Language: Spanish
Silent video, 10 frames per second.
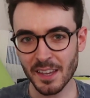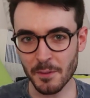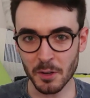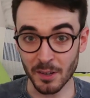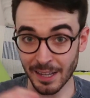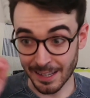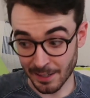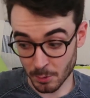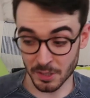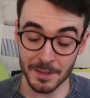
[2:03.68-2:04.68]
Y bueno,
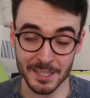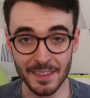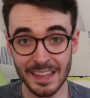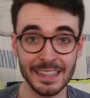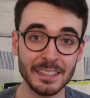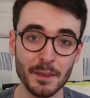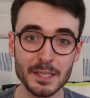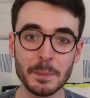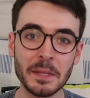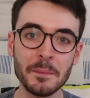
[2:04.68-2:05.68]
eh, justamente ese día, el 13
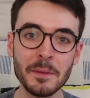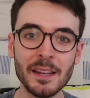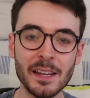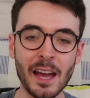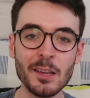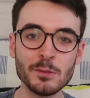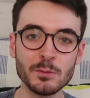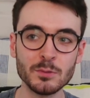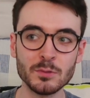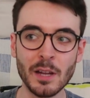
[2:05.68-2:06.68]
de septiembre, hay
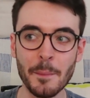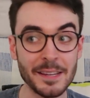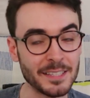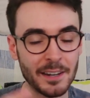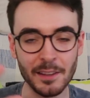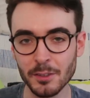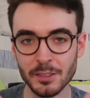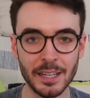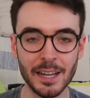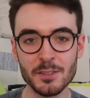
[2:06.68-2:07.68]
una mesa
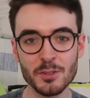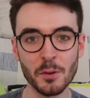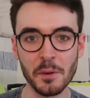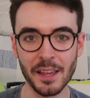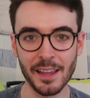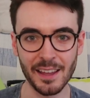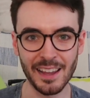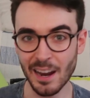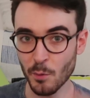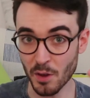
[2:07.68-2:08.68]
redonda
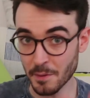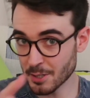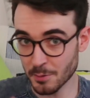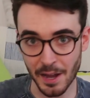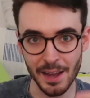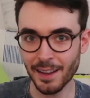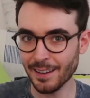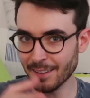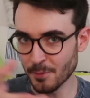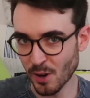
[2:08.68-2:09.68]
sobre el
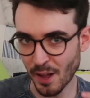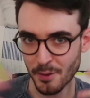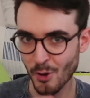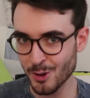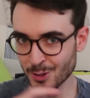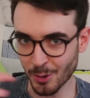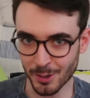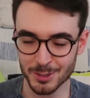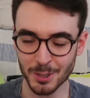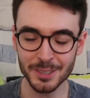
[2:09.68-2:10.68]
audiovisual, divulgación y
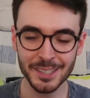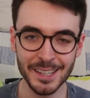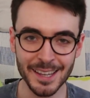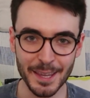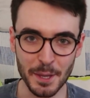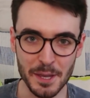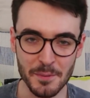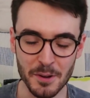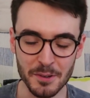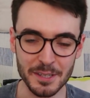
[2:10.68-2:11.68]
todo esto.
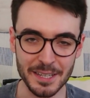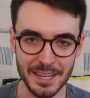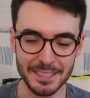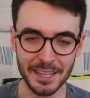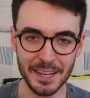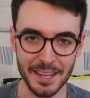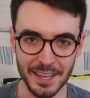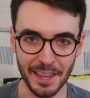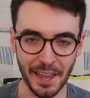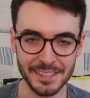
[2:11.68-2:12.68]
Y bueno, eh,
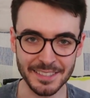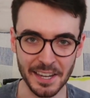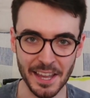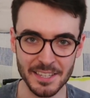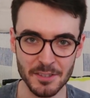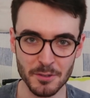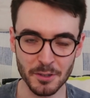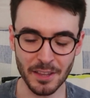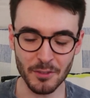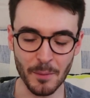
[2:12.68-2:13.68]
estaré, estaré allí
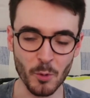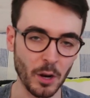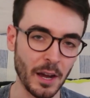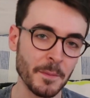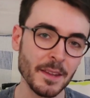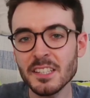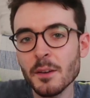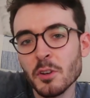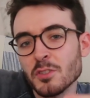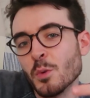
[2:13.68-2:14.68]
yo dando la murga. Así
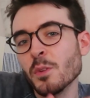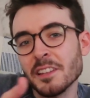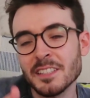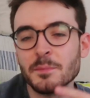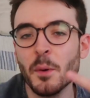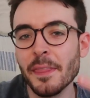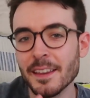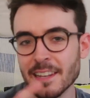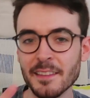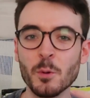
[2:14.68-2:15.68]
que bueno, si os gustan estas
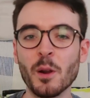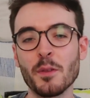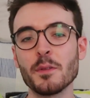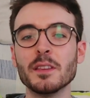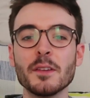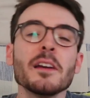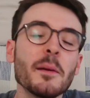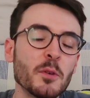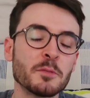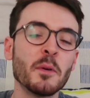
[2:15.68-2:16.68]
movidas de la divulgación
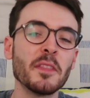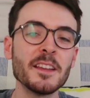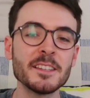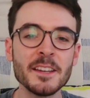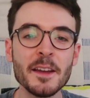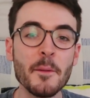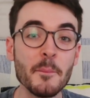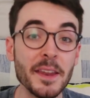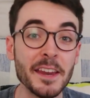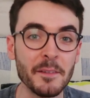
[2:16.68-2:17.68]
científica, pues podéis
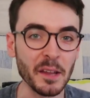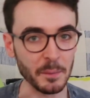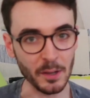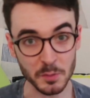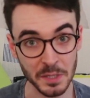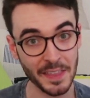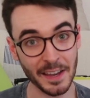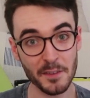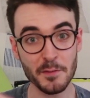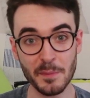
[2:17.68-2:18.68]
venir a verme. Os voy a
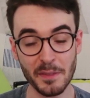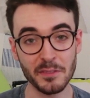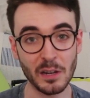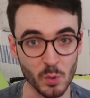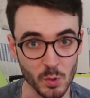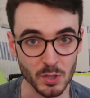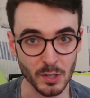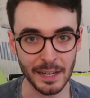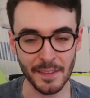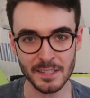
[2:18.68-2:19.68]
dejar información del
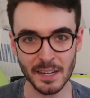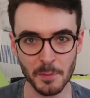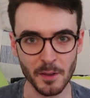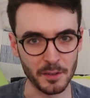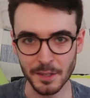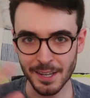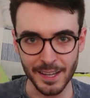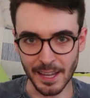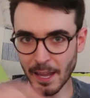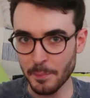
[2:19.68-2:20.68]
curso en la descripción.
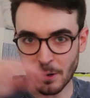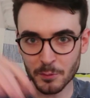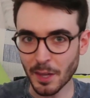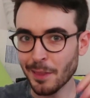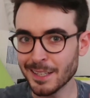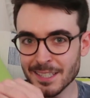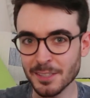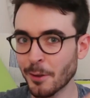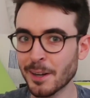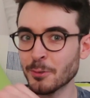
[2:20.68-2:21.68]
Eh, preguntadles
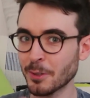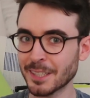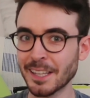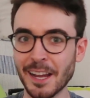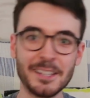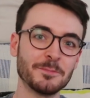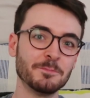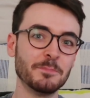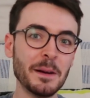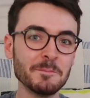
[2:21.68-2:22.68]
allí todas las dudas que tengáis.
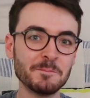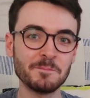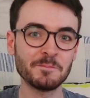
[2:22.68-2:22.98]
¿Va?